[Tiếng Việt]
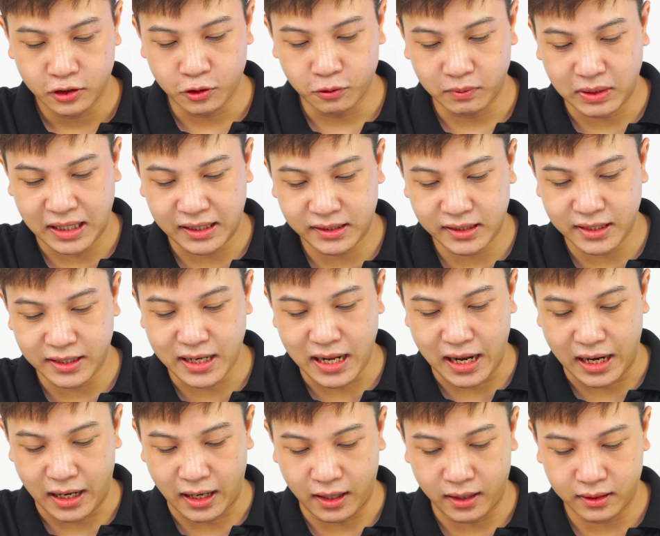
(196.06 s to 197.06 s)
Chúng ta sẽ
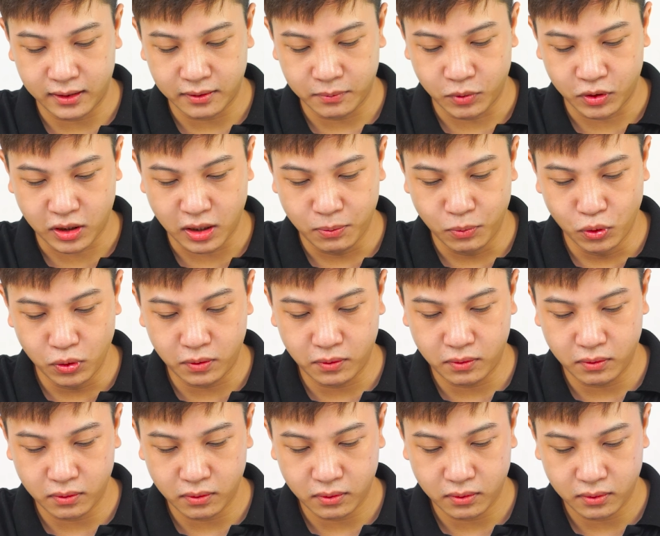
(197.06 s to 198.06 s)
để một cái bút
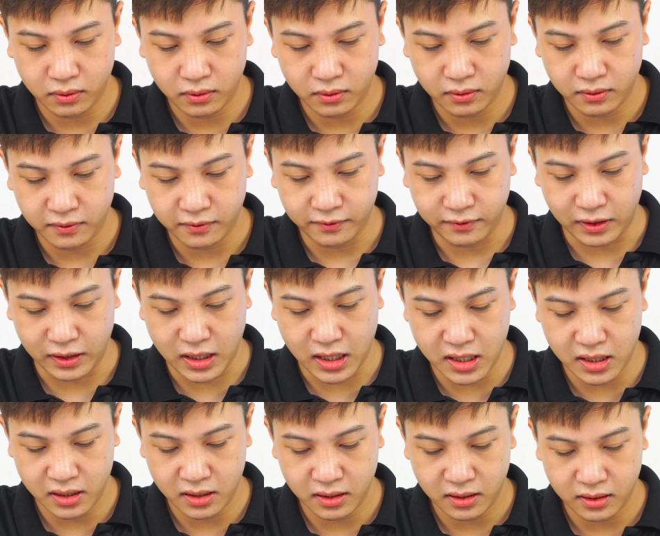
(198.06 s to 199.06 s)
vào
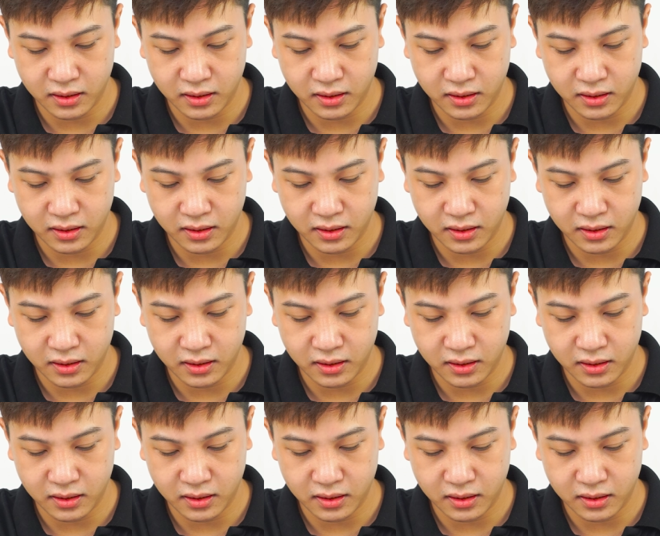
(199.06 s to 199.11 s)
đây.